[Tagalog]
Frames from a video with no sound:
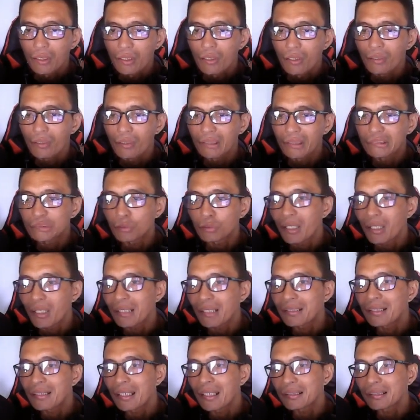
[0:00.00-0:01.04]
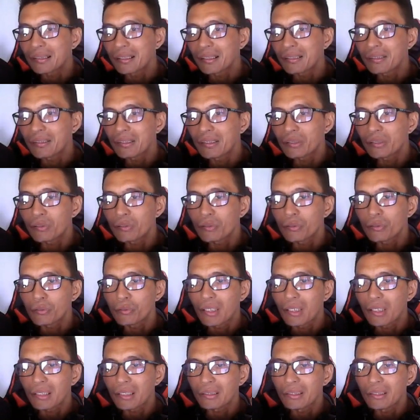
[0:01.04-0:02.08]
Okay, so add natin dito
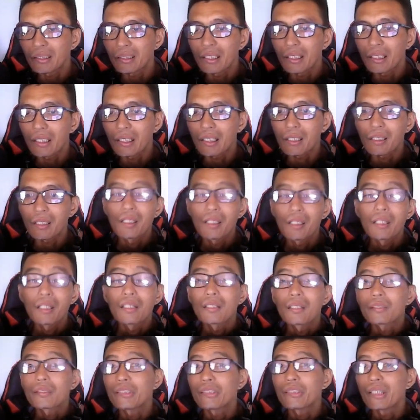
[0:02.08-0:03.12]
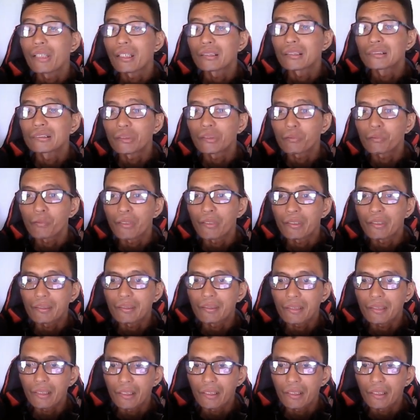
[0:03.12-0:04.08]
yung ating uh, TRC20.